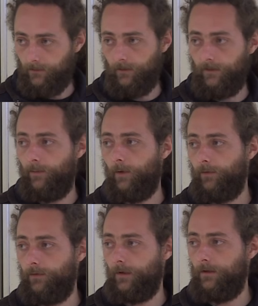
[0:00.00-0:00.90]
de ses
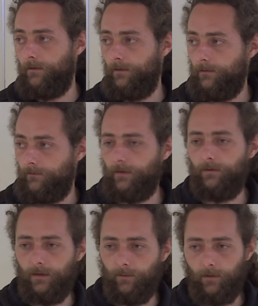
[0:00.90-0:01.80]
propres turicules, enfin de
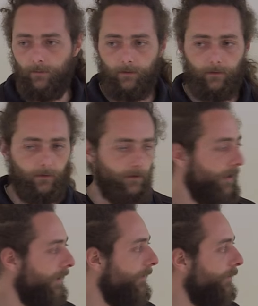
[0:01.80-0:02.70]
ses propres euh,
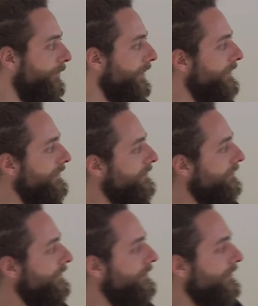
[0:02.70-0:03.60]
lombrimix,
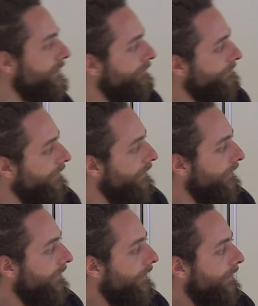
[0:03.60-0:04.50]
comme dit Marcel Boucher.
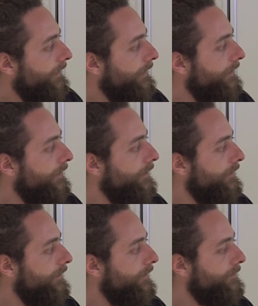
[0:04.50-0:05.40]
Et
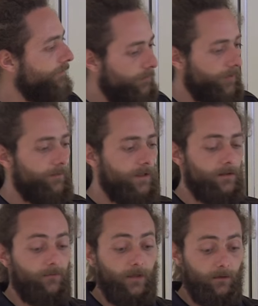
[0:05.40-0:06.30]
euh, son
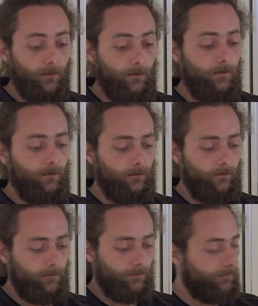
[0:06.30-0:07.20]
lombrimix, en fait,
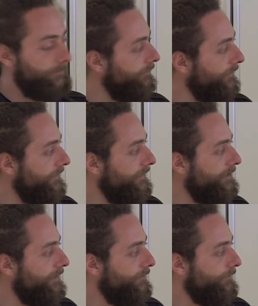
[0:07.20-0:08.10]
dans, dans
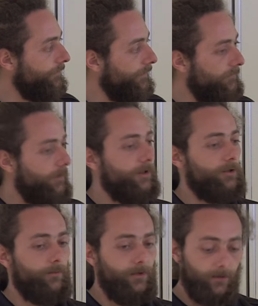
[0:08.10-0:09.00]
déjections, se développent des
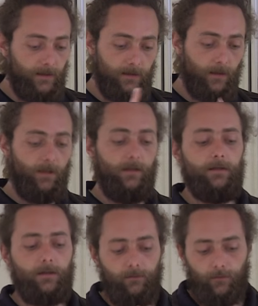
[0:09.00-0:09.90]
champignons qui
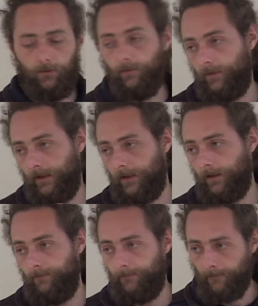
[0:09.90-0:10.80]
stabilisent très fortement la
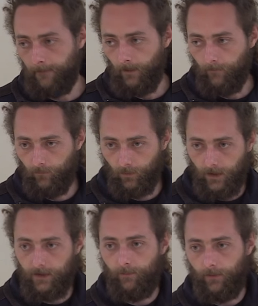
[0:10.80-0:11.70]
galerie. Donc
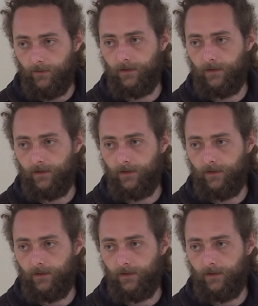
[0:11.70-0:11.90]
là, il n'y a pas eu de